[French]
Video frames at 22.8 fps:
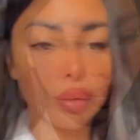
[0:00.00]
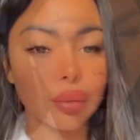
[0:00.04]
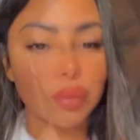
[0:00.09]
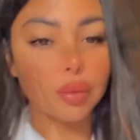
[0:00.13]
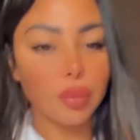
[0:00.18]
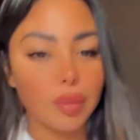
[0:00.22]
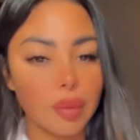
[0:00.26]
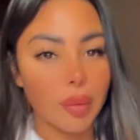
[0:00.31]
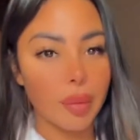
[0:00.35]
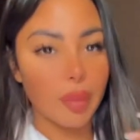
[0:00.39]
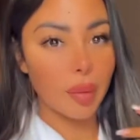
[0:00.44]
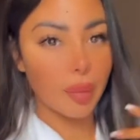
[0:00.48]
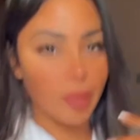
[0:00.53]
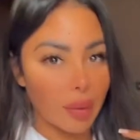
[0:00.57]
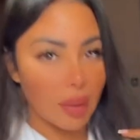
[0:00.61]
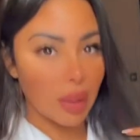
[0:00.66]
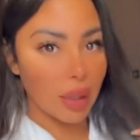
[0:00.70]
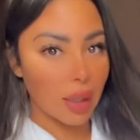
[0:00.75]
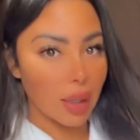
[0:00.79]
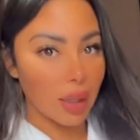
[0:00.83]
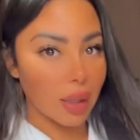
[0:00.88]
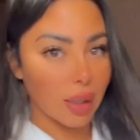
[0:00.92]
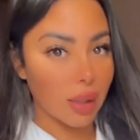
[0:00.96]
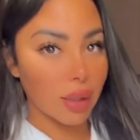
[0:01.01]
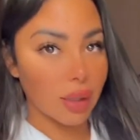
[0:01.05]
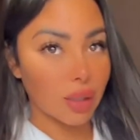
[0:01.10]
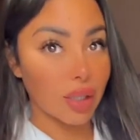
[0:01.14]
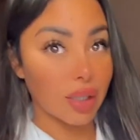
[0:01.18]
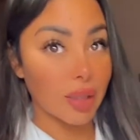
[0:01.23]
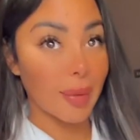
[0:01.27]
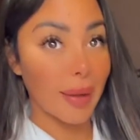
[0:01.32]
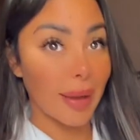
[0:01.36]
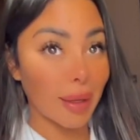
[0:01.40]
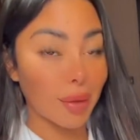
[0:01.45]
mes bébés,
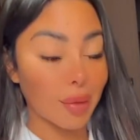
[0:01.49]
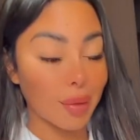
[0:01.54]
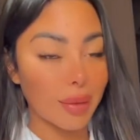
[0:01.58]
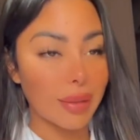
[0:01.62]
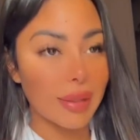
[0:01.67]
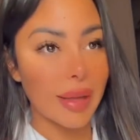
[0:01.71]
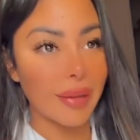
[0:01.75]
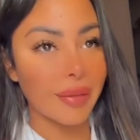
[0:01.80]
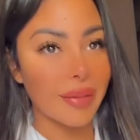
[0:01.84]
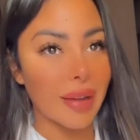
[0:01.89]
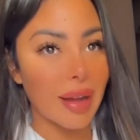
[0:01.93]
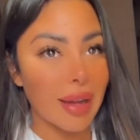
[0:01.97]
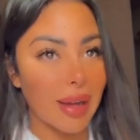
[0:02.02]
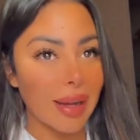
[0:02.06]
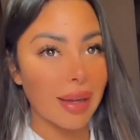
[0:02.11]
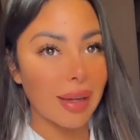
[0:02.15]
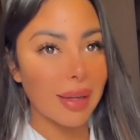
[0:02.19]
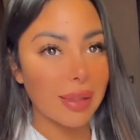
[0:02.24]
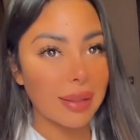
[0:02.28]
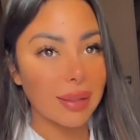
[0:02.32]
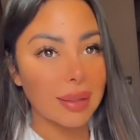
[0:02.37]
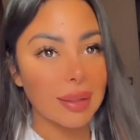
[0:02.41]
j'espère que ça va.